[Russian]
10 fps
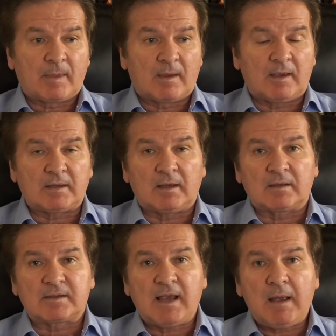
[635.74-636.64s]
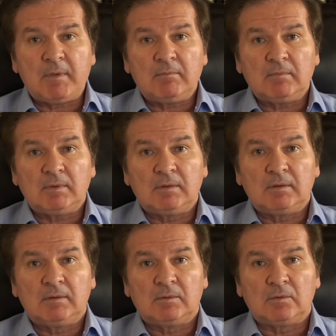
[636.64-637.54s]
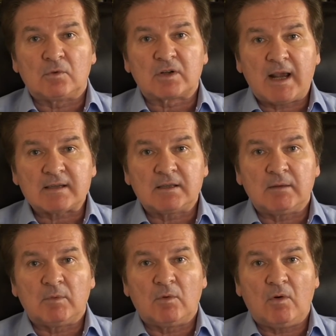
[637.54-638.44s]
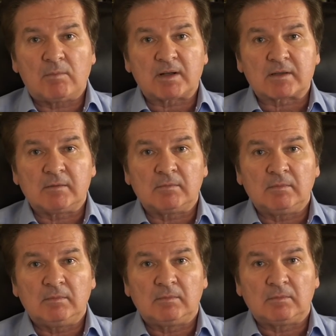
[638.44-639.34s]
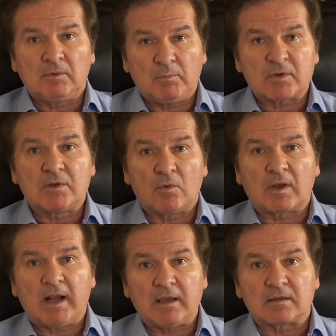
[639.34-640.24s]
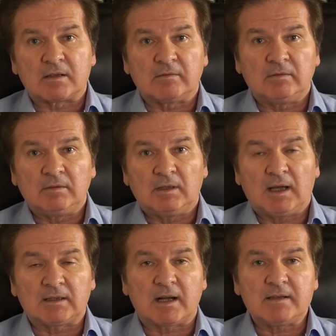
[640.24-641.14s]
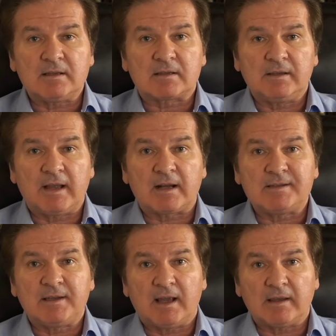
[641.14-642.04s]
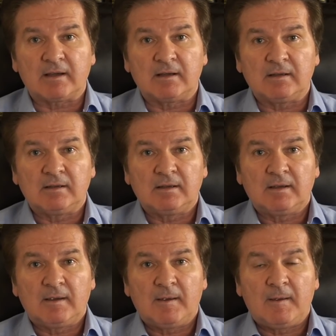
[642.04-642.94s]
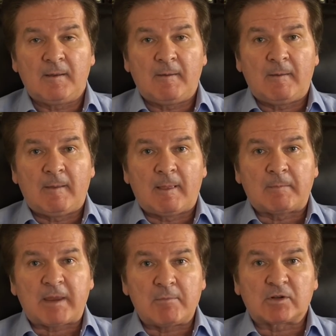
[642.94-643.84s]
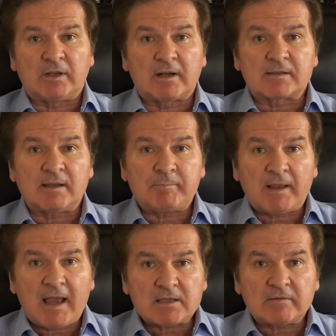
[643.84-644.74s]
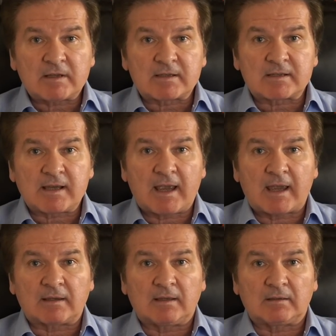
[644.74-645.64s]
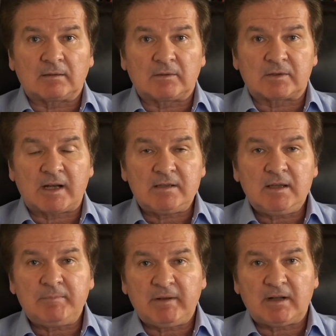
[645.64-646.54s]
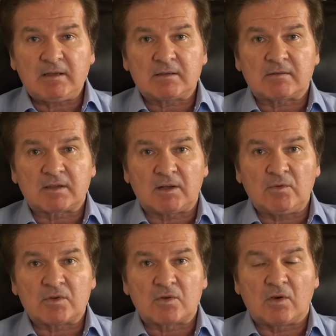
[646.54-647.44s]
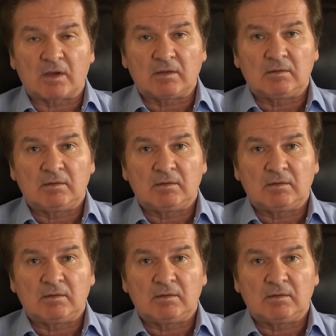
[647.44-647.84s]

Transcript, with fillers: это самым ужасным образом, ну, после украинцев, отразится на россиянах – Потому что расплачиваться за это, то есть Россия превратится в страну изгоя,